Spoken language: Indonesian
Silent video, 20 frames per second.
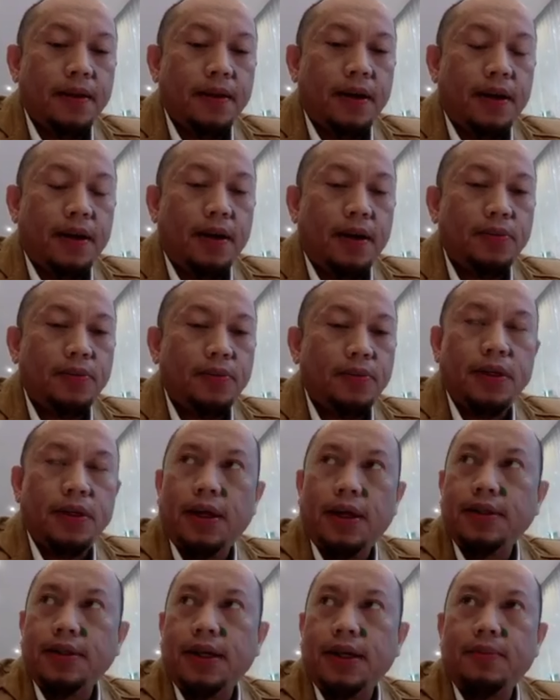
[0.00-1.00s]

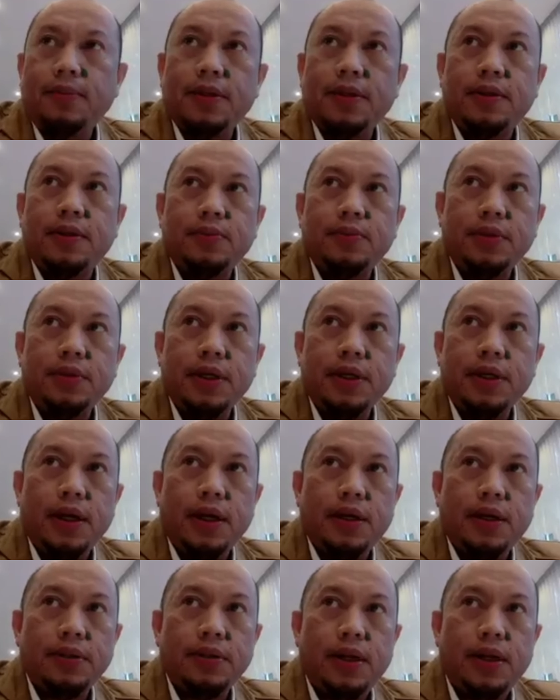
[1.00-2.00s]
Alhamdulillah saya bertemu
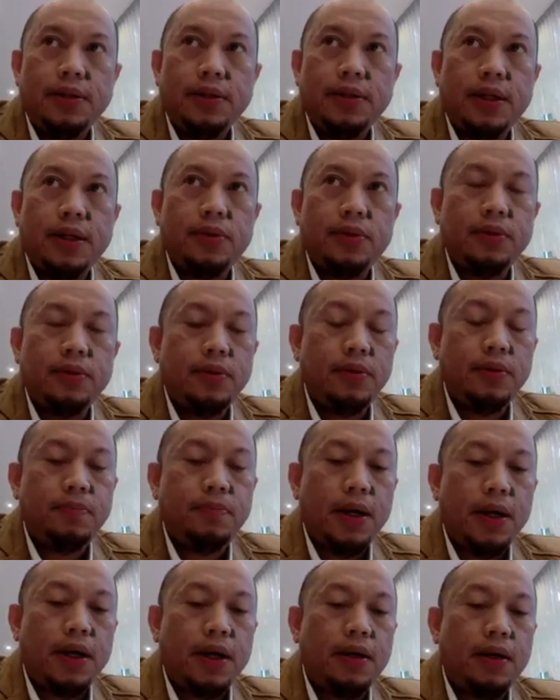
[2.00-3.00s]
dengan salah satu
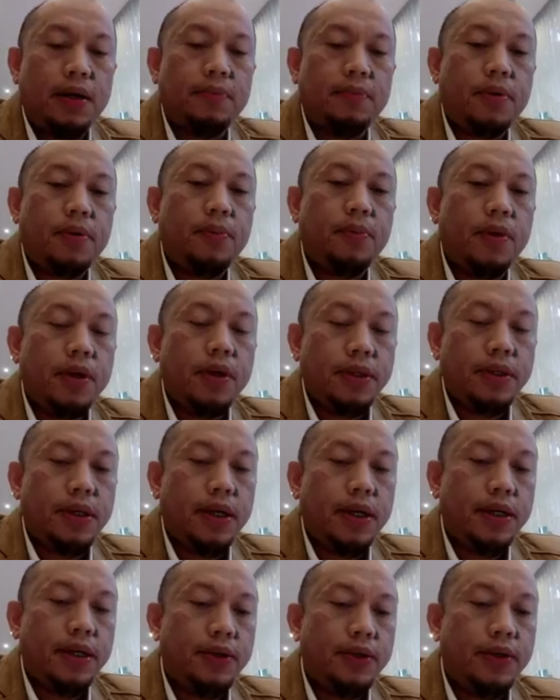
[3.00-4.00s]
pakar propolis
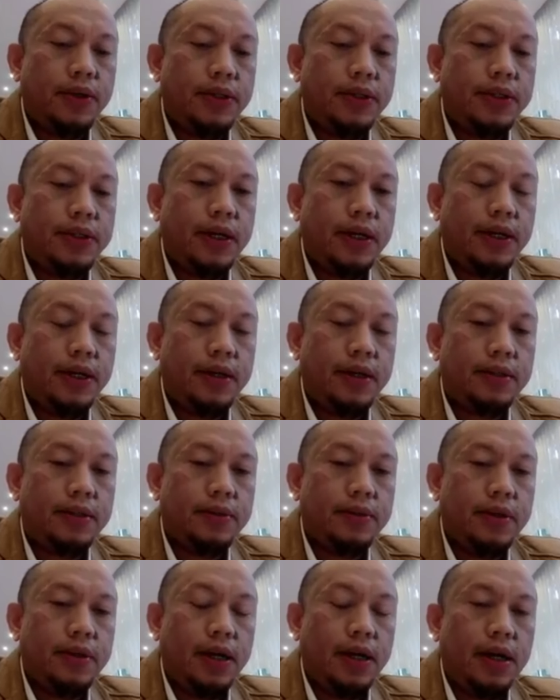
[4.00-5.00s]
dari Indonesia yang
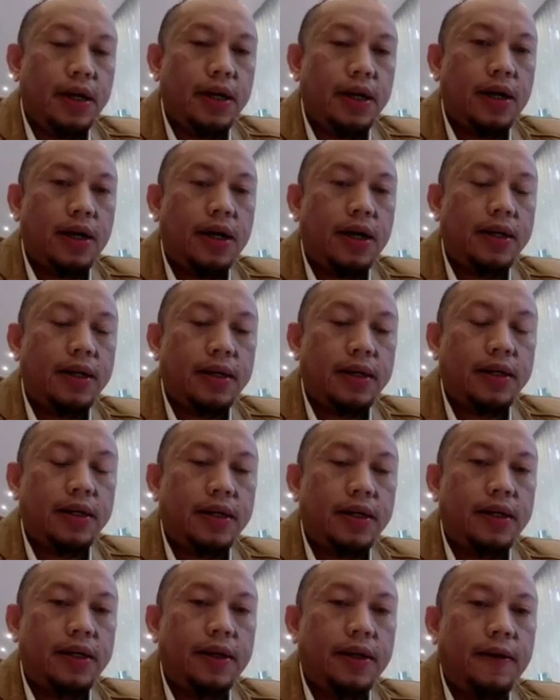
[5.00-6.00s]
juga hadir
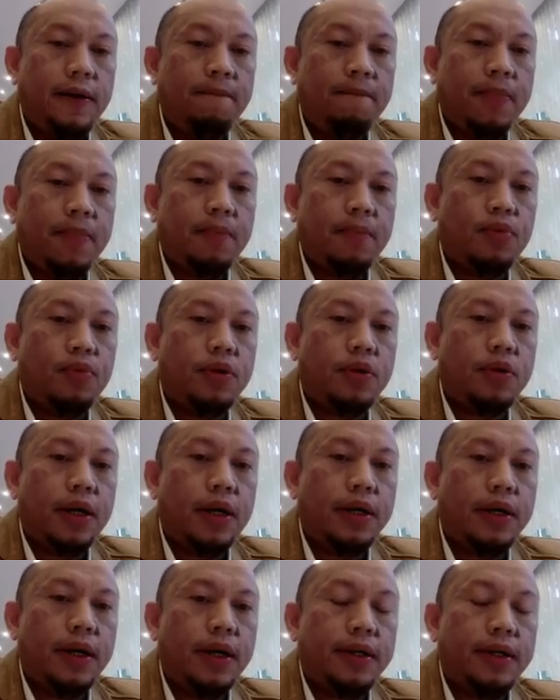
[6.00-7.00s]
di
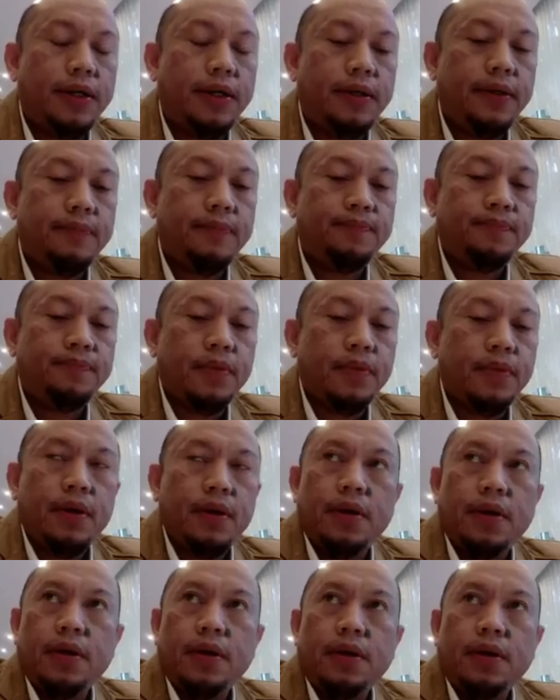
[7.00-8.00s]
Bulgaria ini
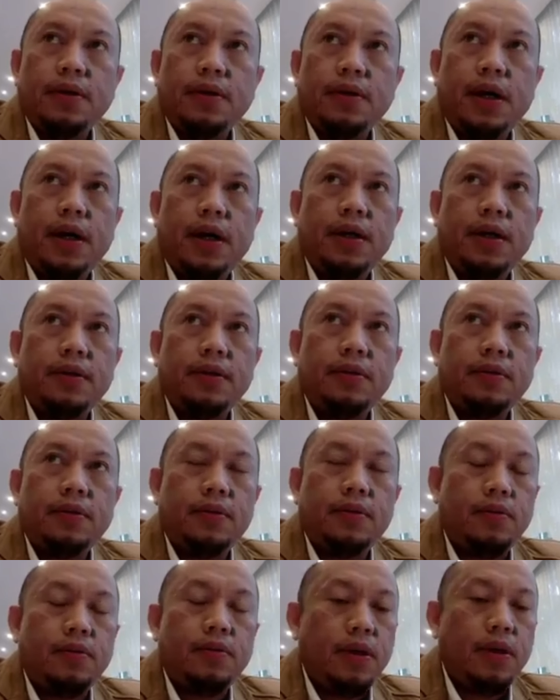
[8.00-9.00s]
dan
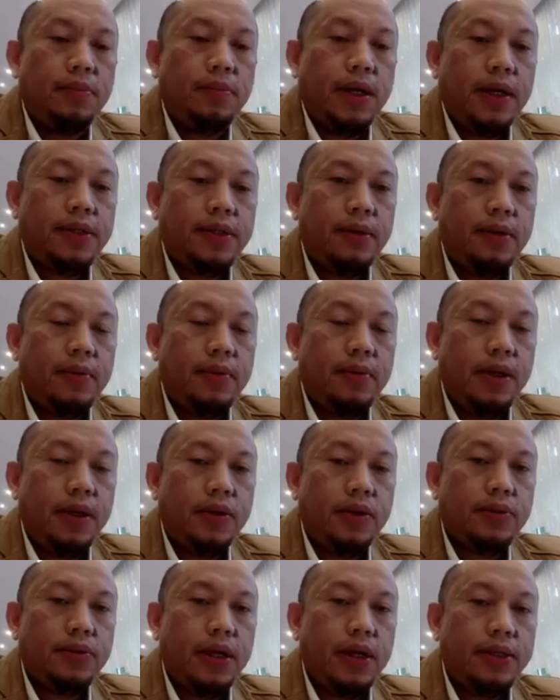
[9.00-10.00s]
luar biasa
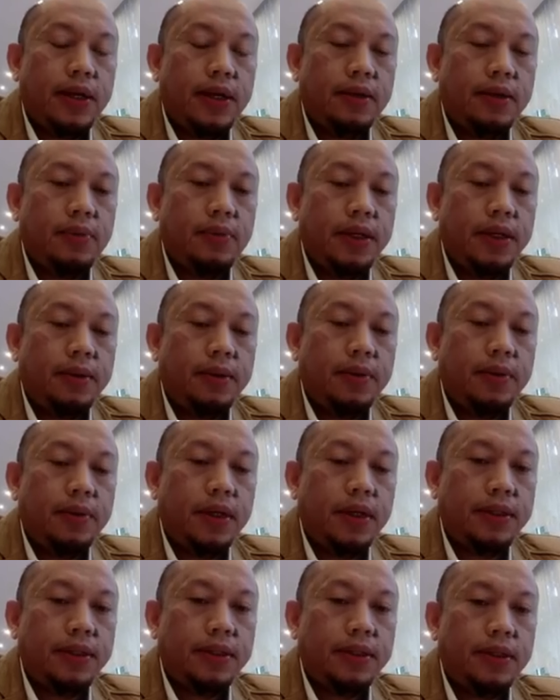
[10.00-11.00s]
beliau sudah sangat banyak
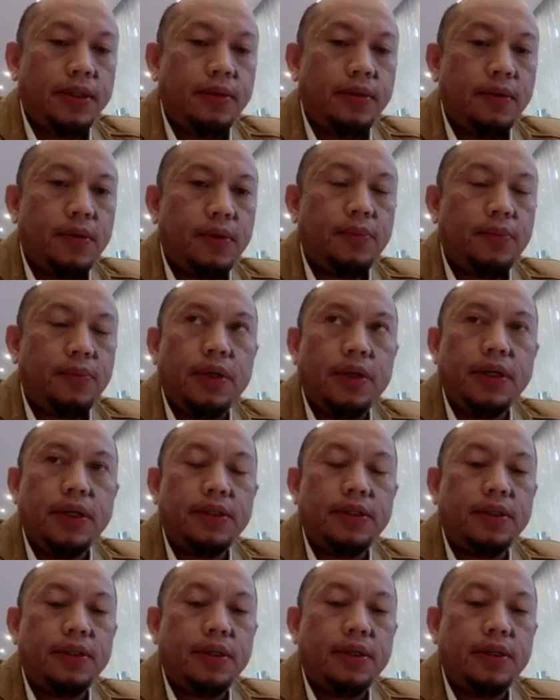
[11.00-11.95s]
meneliti tentang propolis.